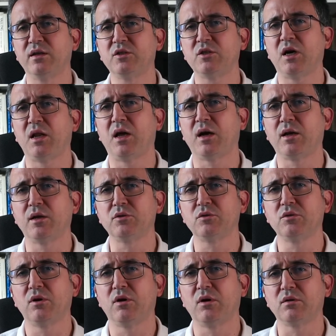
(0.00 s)
Hiç
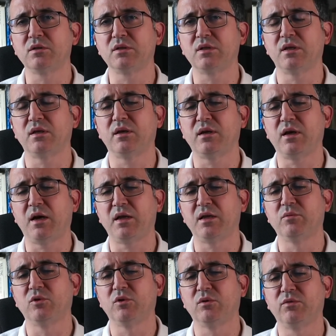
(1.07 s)
alakası yok.
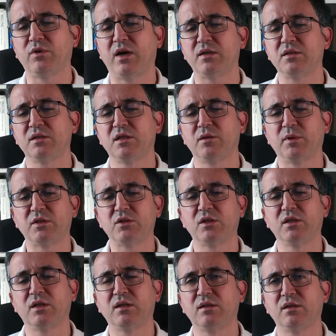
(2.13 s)
Yani bu faiz indirmek
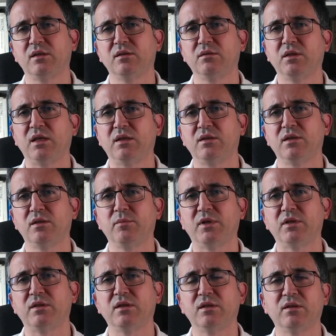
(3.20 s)
için getirildi,
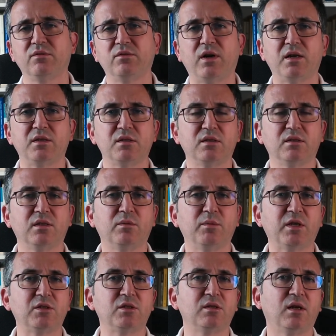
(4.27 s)
getirilmedi, faiz
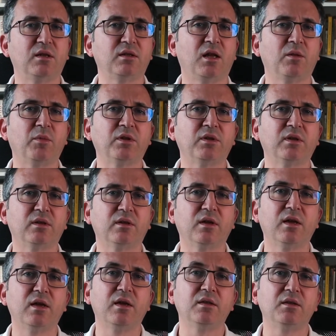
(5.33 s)
indirmek için atanmadı.
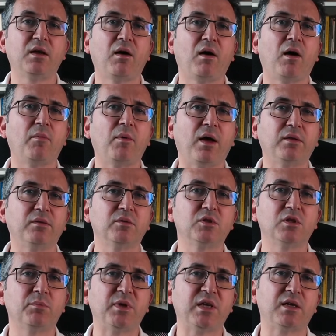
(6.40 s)
Tamamen
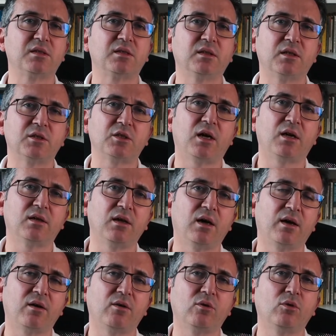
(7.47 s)
işte piyasada
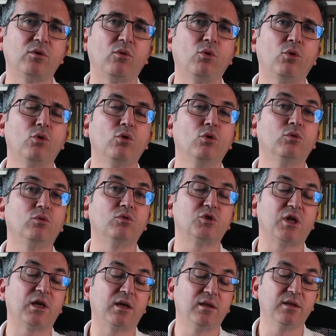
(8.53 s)
şartlara uygun
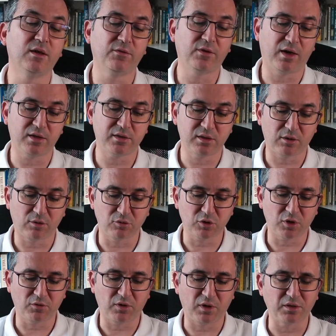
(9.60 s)
şekilde faizler
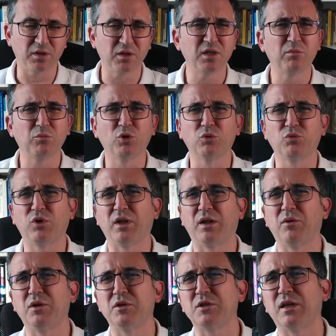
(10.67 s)
olacak falan da Yiğit Bulut
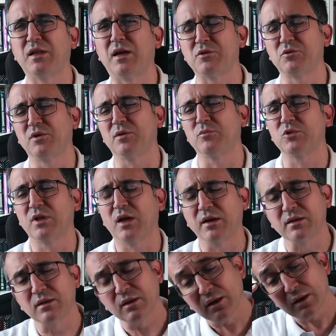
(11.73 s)
falan öyle şeyler
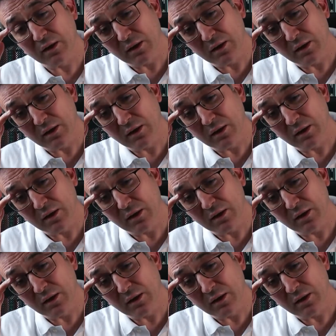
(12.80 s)
söylemişlerdi.